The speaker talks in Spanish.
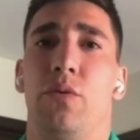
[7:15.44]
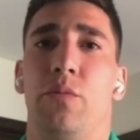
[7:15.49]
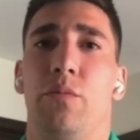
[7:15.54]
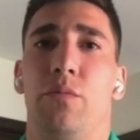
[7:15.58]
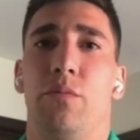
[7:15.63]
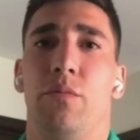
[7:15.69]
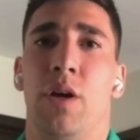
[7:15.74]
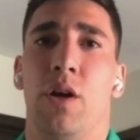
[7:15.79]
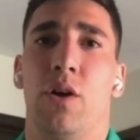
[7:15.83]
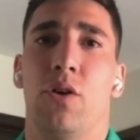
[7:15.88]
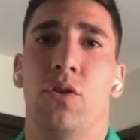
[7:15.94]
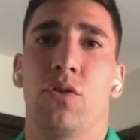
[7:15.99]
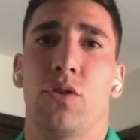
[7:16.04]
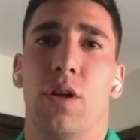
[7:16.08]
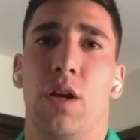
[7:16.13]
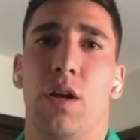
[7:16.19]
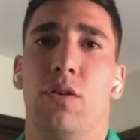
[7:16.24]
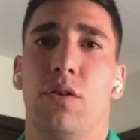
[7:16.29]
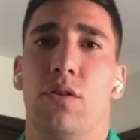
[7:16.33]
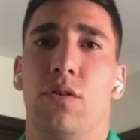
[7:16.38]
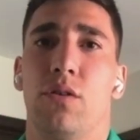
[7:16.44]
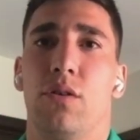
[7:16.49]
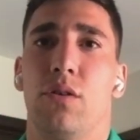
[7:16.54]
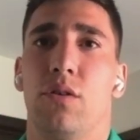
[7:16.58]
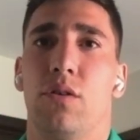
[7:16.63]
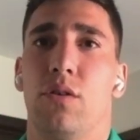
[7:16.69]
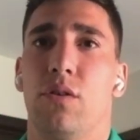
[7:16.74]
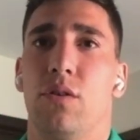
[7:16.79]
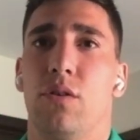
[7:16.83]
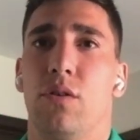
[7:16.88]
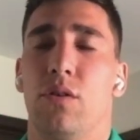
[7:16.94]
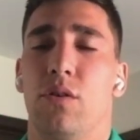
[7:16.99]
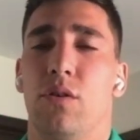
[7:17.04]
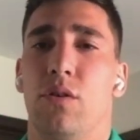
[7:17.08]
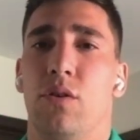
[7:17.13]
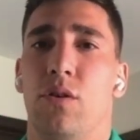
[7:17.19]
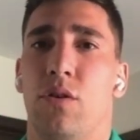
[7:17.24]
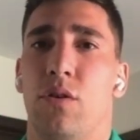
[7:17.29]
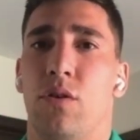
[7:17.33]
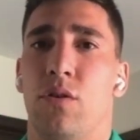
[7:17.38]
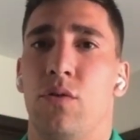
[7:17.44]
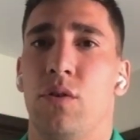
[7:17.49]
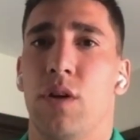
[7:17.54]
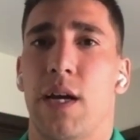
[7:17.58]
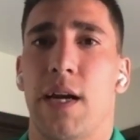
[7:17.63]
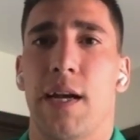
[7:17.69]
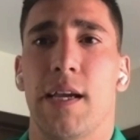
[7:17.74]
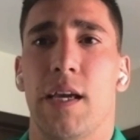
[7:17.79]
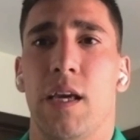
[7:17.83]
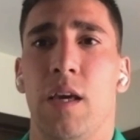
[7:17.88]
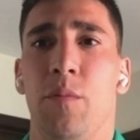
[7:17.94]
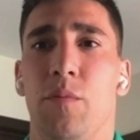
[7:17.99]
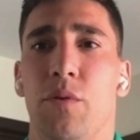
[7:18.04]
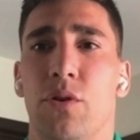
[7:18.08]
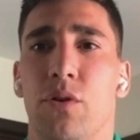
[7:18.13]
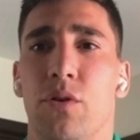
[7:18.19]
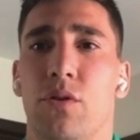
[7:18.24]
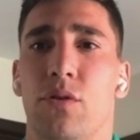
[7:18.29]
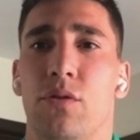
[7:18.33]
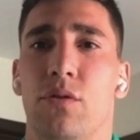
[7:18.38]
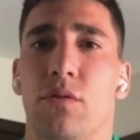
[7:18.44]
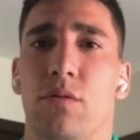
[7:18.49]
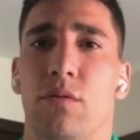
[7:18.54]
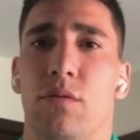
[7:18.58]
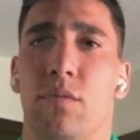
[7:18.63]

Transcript: pero me encontré con, con un gran equipo,